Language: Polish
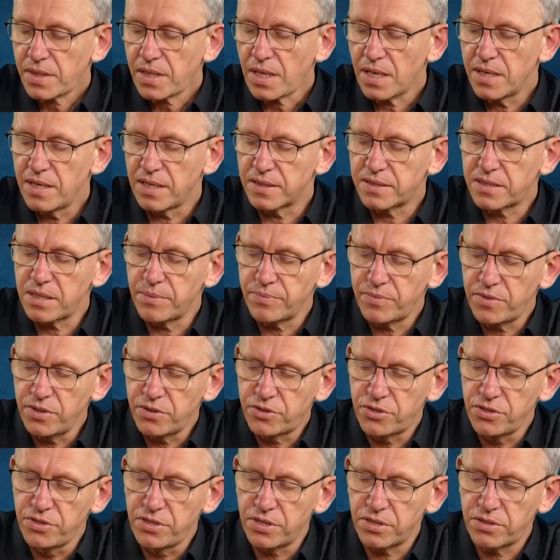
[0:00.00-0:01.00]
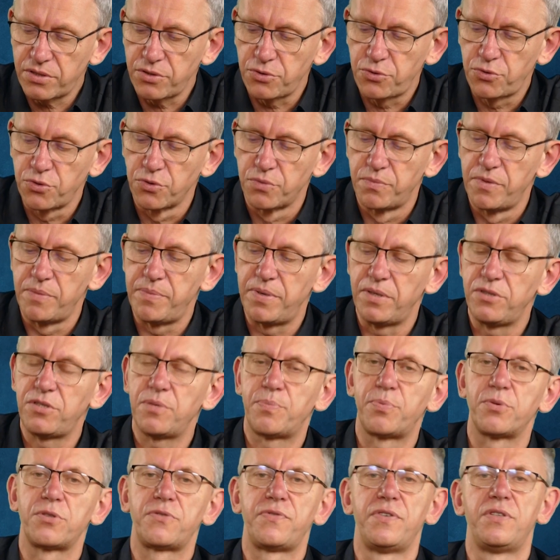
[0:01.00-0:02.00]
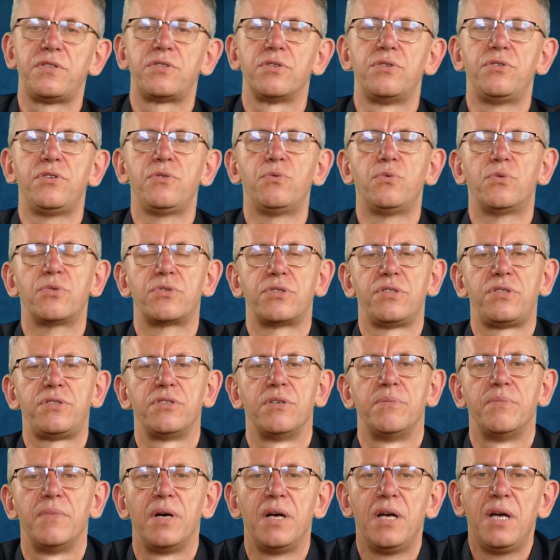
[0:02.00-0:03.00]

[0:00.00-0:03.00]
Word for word: Następny 37 będzie poświęcony Łużycom.